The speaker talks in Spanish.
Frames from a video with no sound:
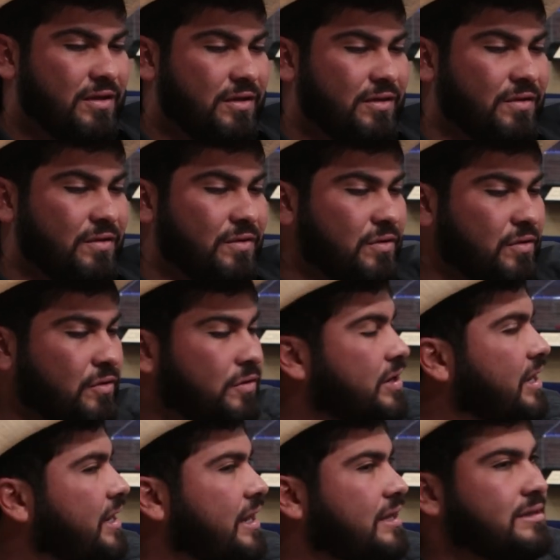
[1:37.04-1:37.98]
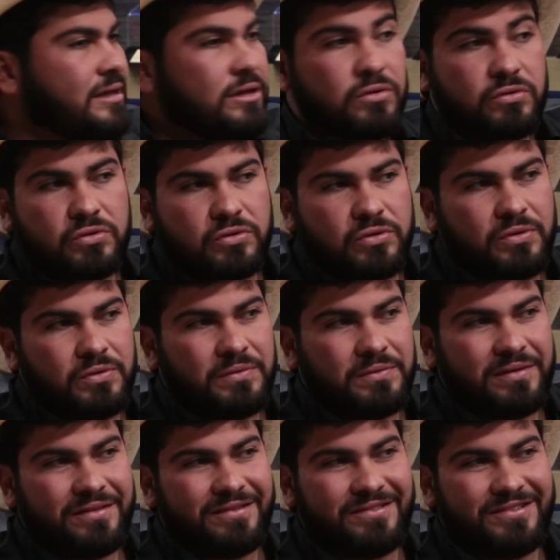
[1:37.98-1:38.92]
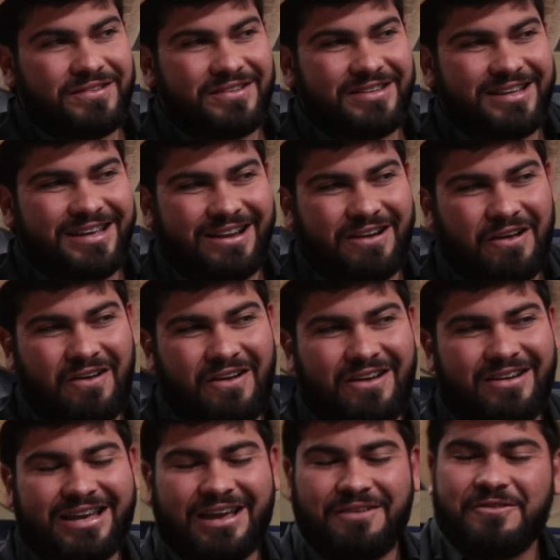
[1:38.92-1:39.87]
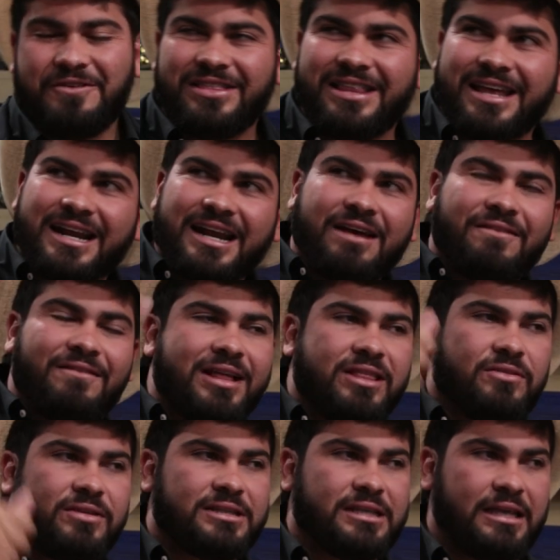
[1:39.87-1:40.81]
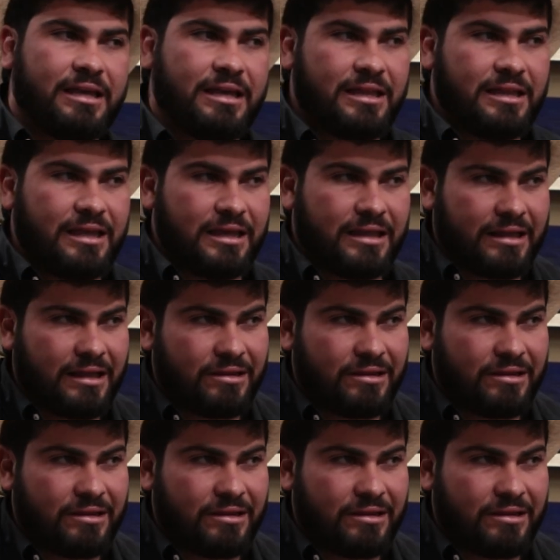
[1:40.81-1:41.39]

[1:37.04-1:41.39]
yo no quería hacer YouTube. no. no, que vamos a andar grabando así.